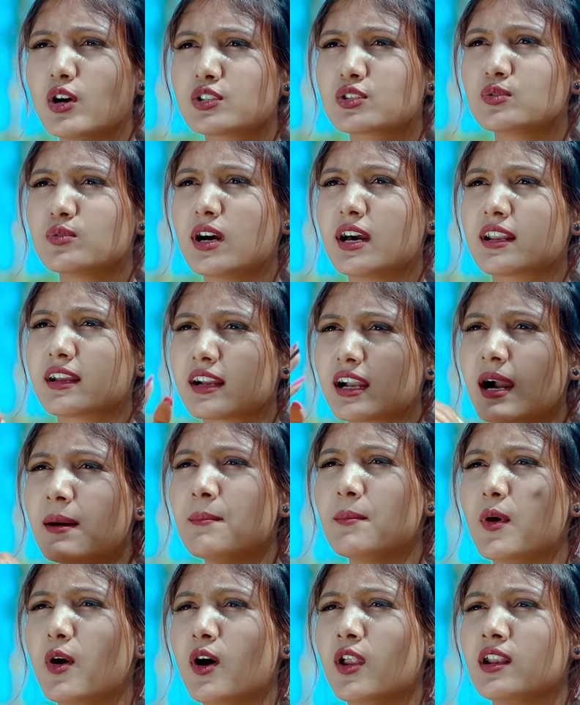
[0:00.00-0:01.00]
ओ सुअर
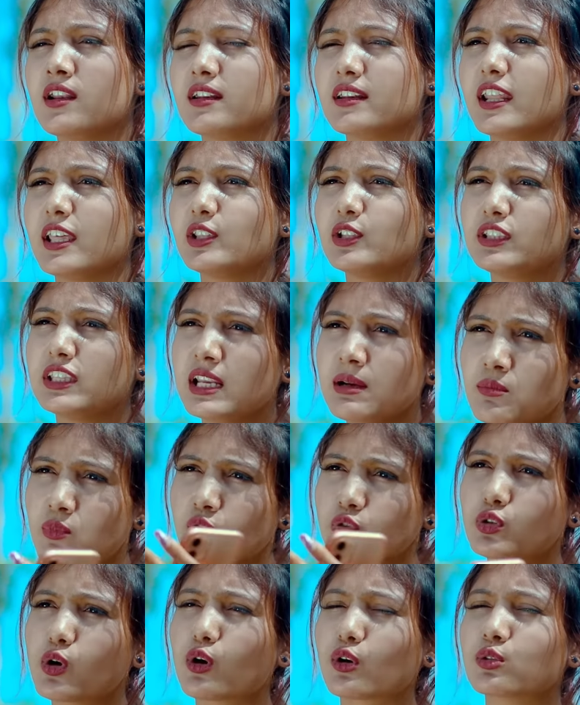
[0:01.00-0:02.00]
कम बोल नहीं तो तेरा
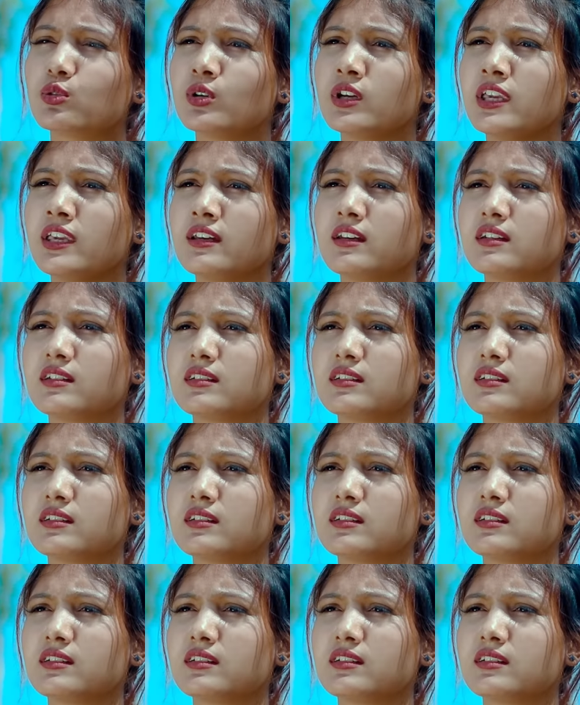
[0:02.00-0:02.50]
मुंह तोड़ दूंगी